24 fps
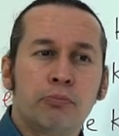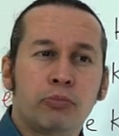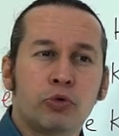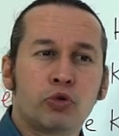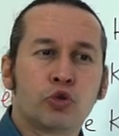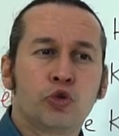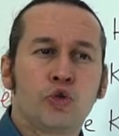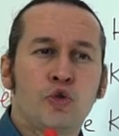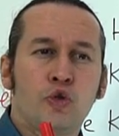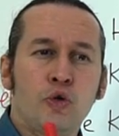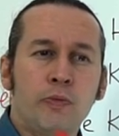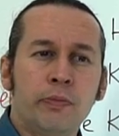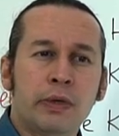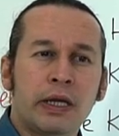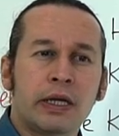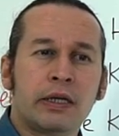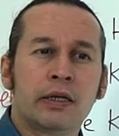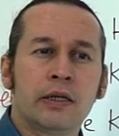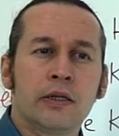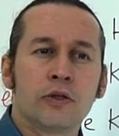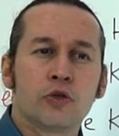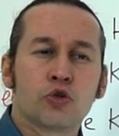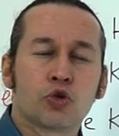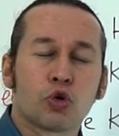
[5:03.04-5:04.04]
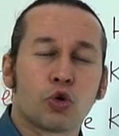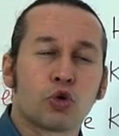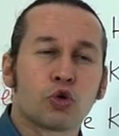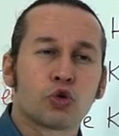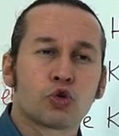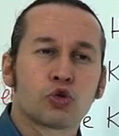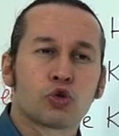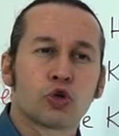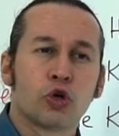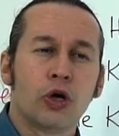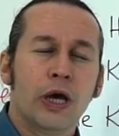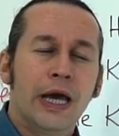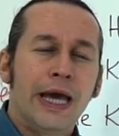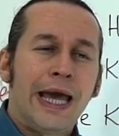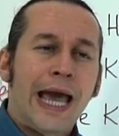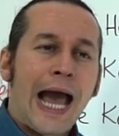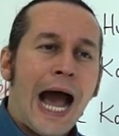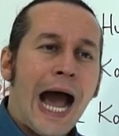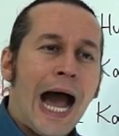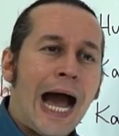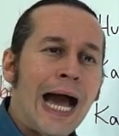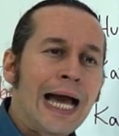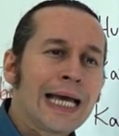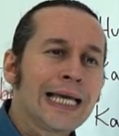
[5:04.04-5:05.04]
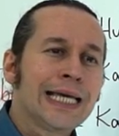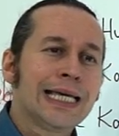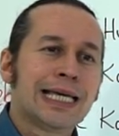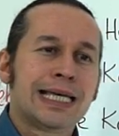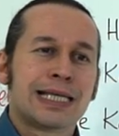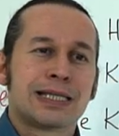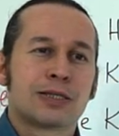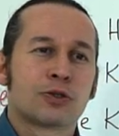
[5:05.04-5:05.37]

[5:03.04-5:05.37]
bu cümlenin sorusu hangi